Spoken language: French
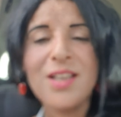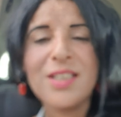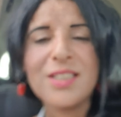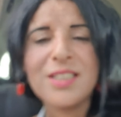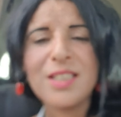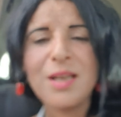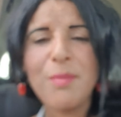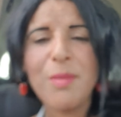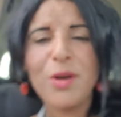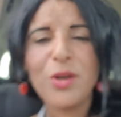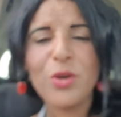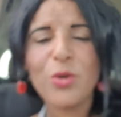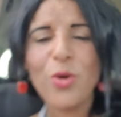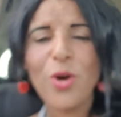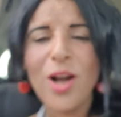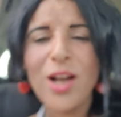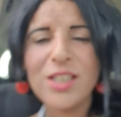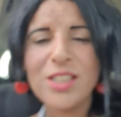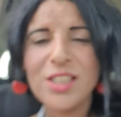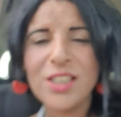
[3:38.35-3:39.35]
Ça m'a
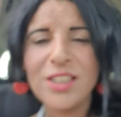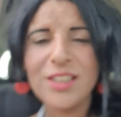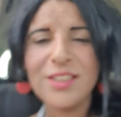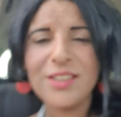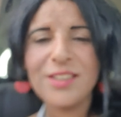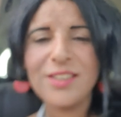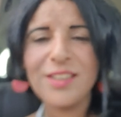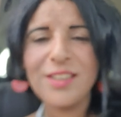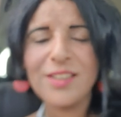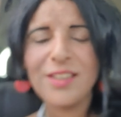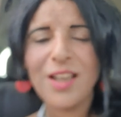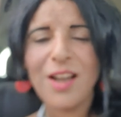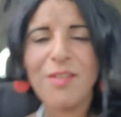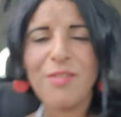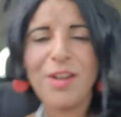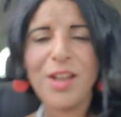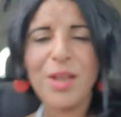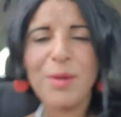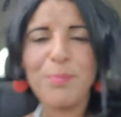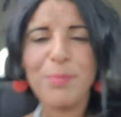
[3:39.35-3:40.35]
encouragé de
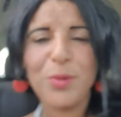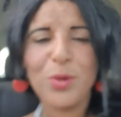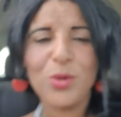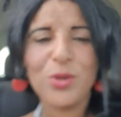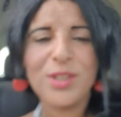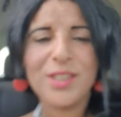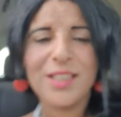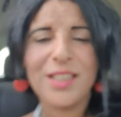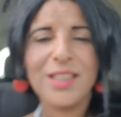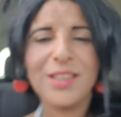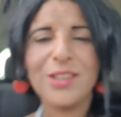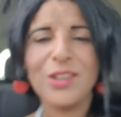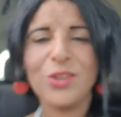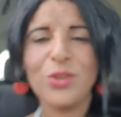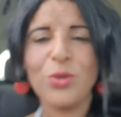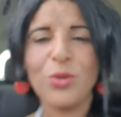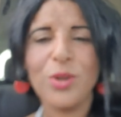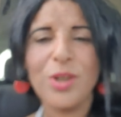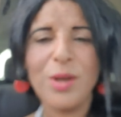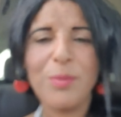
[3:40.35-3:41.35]
travailler plus et de
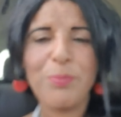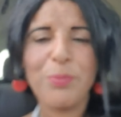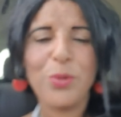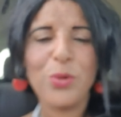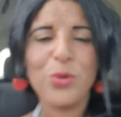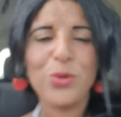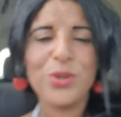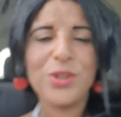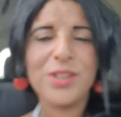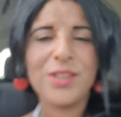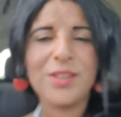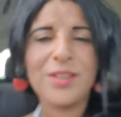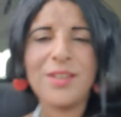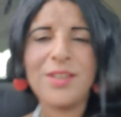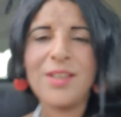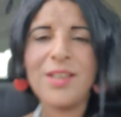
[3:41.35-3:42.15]
donner plus.